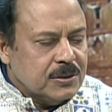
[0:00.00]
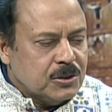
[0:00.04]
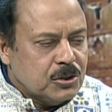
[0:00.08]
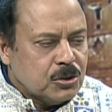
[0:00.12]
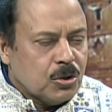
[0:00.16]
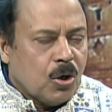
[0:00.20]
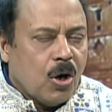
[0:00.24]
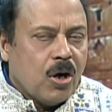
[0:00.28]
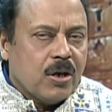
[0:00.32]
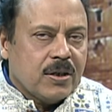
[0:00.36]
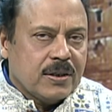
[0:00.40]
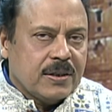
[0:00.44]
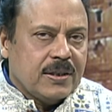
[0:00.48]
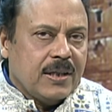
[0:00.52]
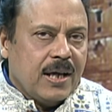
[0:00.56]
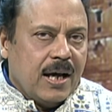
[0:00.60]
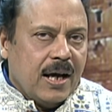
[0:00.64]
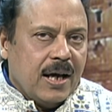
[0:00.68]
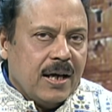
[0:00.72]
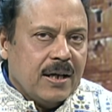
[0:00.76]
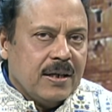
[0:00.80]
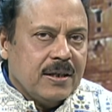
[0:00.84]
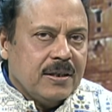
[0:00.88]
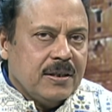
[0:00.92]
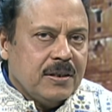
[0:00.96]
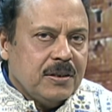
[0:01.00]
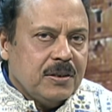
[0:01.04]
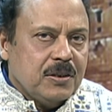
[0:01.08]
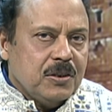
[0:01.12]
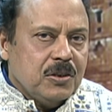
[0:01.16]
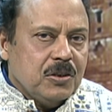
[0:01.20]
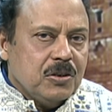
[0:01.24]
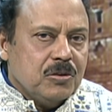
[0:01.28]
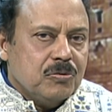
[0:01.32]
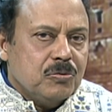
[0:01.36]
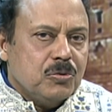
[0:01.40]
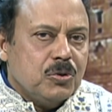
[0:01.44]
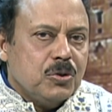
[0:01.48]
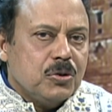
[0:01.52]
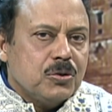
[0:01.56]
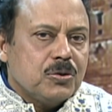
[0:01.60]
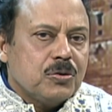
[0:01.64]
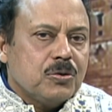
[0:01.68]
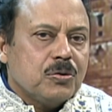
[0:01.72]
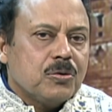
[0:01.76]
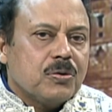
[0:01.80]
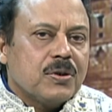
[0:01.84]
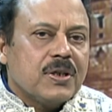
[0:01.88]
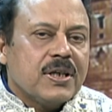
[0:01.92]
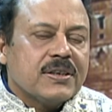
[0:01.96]
शौक़ था वो
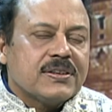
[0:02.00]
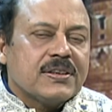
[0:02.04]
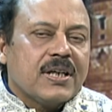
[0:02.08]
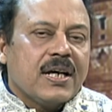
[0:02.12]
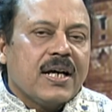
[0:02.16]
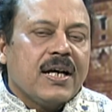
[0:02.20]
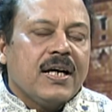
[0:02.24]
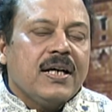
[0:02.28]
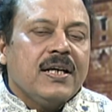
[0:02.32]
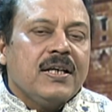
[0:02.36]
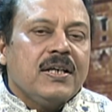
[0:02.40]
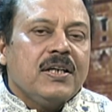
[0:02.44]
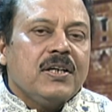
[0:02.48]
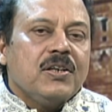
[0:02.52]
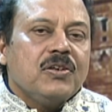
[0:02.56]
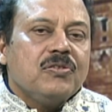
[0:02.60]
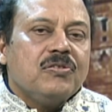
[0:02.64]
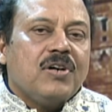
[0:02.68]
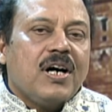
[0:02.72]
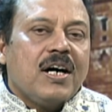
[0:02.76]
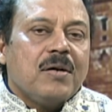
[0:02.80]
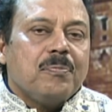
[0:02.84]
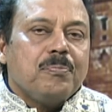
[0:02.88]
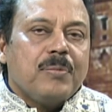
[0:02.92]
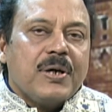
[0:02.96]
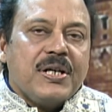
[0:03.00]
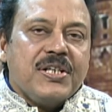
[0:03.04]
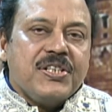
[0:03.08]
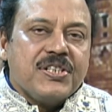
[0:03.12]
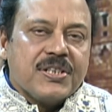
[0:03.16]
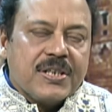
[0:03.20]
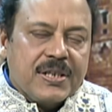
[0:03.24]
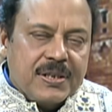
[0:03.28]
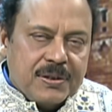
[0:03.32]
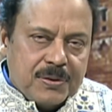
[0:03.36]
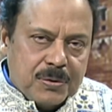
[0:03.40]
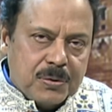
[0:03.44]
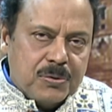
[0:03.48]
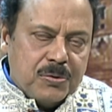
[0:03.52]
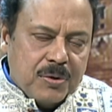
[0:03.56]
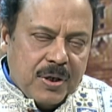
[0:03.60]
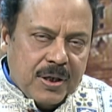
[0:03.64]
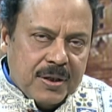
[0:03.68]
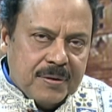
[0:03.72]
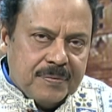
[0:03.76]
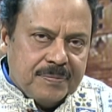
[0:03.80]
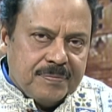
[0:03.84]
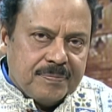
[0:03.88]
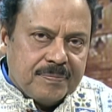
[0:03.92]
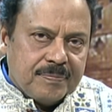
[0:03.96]
थोड़ा सा वहाँ परिष्कृत हुआ
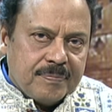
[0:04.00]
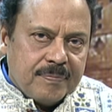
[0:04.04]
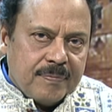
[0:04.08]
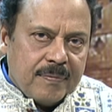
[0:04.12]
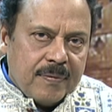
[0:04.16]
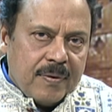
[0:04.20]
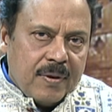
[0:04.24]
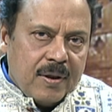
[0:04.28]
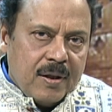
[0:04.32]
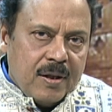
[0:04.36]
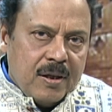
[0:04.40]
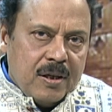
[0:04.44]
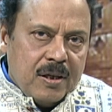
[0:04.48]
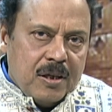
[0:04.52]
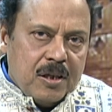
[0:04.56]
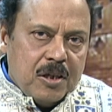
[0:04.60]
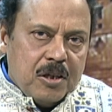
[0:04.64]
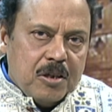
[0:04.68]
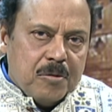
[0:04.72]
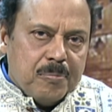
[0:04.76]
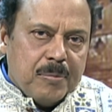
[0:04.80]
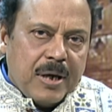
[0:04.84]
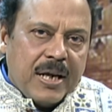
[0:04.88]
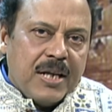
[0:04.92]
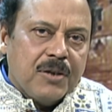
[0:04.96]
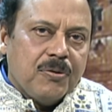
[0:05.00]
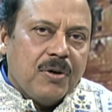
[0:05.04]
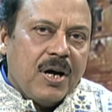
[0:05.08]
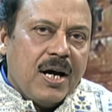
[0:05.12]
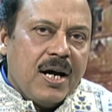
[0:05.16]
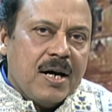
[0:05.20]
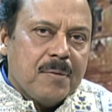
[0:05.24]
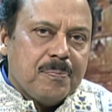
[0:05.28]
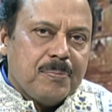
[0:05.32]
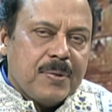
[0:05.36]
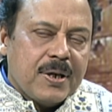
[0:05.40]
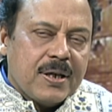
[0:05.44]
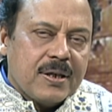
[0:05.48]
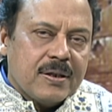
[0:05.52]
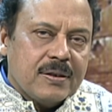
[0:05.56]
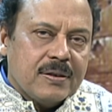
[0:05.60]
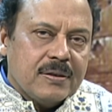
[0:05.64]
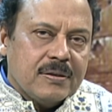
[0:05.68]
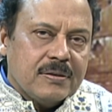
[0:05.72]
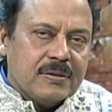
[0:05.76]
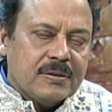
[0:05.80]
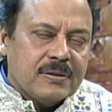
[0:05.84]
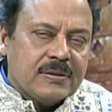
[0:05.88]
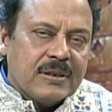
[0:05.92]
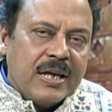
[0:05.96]
मैंने वहाँ पर
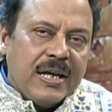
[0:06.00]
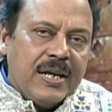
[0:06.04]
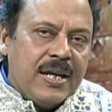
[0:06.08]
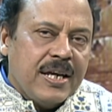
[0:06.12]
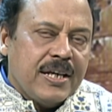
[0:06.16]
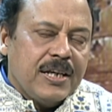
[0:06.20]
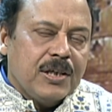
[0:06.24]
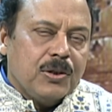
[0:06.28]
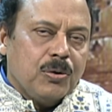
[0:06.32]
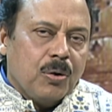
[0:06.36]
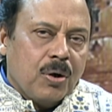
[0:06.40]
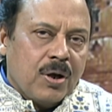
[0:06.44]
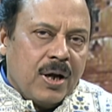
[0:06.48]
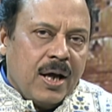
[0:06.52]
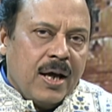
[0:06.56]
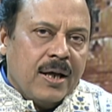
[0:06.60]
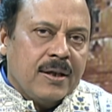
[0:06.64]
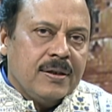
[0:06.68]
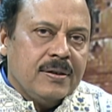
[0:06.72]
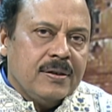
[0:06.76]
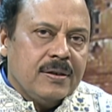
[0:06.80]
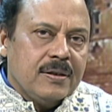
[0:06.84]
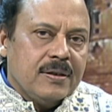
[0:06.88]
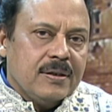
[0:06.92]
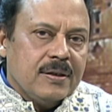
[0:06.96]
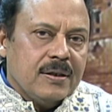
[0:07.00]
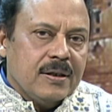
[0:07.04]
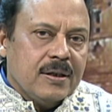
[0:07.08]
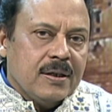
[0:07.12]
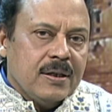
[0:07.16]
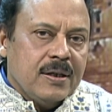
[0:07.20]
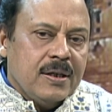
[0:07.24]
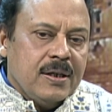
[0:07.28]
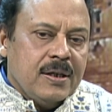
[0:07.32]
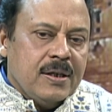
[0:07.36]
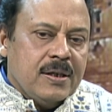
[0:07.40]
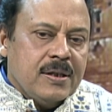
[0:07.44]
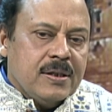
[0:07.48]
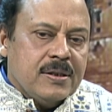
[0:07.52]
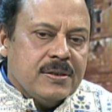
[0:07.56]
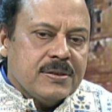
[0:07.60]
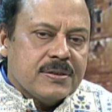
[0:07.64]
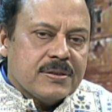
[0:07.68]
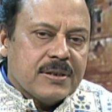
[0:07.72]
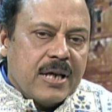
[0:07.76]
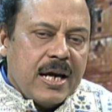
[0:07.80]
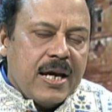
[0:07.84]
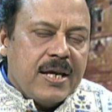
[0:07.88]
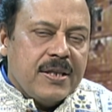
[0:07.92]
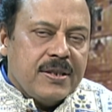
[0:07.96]
रहने के दौरान
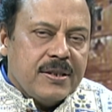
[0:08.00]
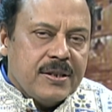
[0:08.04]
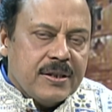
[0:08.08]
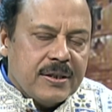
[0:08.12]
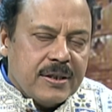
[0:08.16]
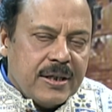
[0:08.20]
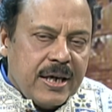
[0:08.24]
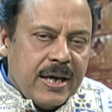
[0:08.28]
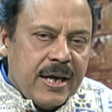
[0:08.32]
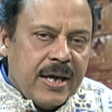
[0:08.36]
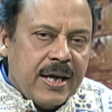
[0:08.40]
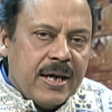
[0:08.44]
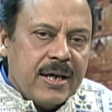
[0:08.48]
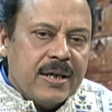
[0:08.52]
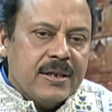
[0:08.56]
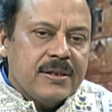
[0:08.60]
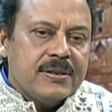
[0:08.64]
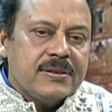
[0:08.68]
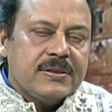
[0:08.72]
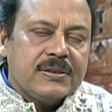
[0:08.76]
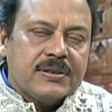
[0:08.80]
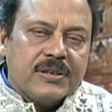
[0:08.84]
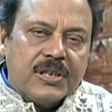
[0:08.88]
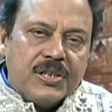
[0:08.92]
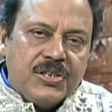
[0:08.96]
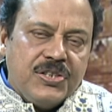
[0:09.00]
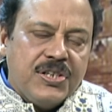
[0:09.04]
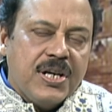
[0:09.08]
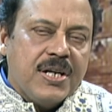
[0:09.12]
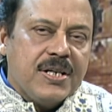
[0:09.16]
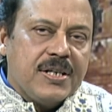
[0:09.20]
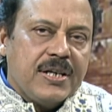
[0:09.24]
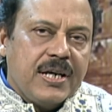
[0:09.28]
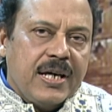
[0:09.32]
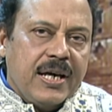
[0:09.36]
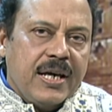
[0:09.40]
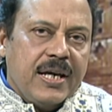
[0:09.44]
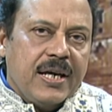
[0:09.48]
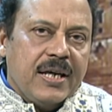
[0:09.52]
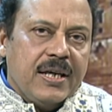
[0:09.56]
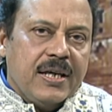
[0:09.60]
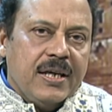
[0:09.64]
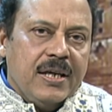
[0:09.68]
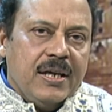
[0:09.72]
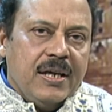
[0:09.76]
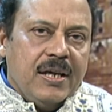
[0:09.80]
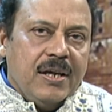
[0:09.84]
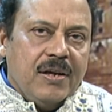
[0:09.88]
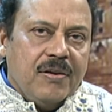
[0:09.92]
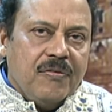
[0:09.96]
साहित्य के सृजन के
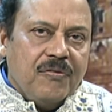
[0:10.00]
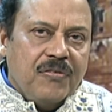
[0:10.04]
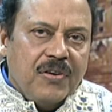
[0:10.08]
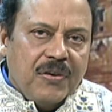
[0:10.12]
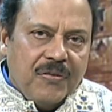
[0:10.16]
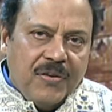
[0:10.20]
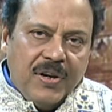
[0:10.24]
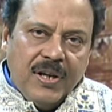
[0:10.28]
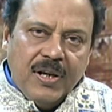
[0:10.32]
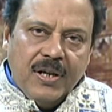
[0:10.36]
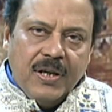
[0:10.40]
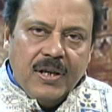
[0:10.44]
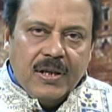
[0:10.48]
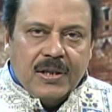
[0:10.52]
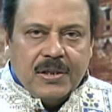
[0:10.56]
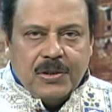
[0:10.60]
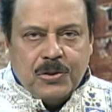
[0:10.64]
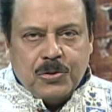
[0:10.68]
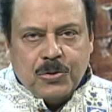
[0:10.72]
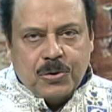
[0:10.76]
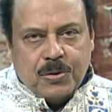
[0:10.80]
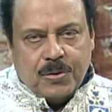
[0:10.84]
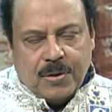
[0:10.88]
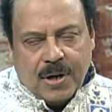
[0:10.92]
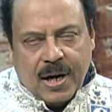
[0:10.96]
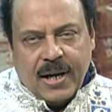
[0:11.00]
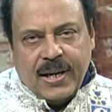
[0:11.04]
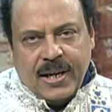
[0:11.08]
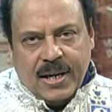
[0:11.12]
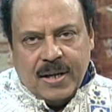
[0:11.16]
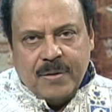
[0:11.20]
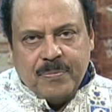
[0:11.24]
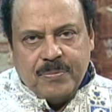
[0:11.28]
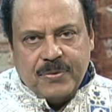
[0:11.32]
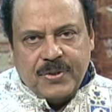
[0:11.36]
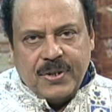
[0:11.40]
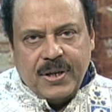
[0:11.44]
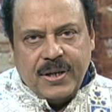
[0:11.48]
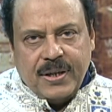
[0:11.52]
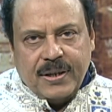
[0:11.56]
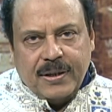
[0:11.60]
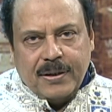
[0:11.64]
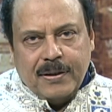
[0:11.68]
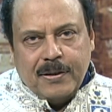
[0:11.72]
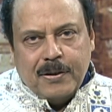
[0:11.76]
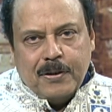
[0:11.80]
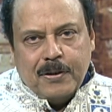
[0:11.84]
विभिन्न जो आयाम थे